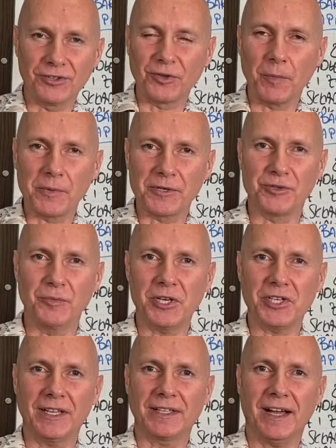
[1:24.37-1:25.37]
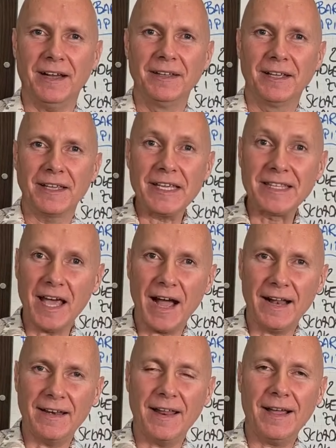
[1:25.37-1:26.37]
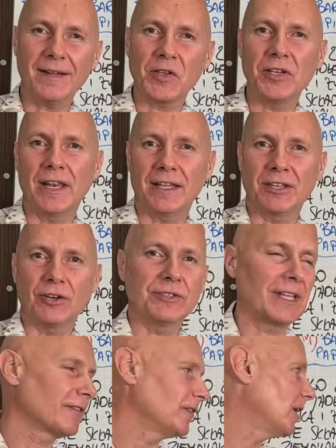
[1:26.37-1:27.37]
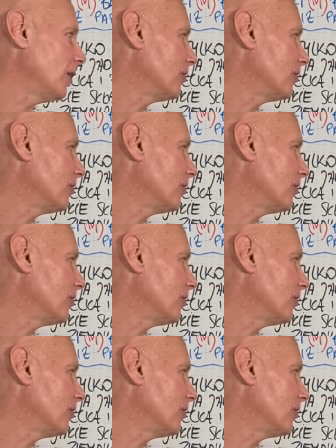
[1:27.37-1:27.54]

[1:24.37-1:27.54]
no to po prostu mieszanka idealna i dlatego tak wiele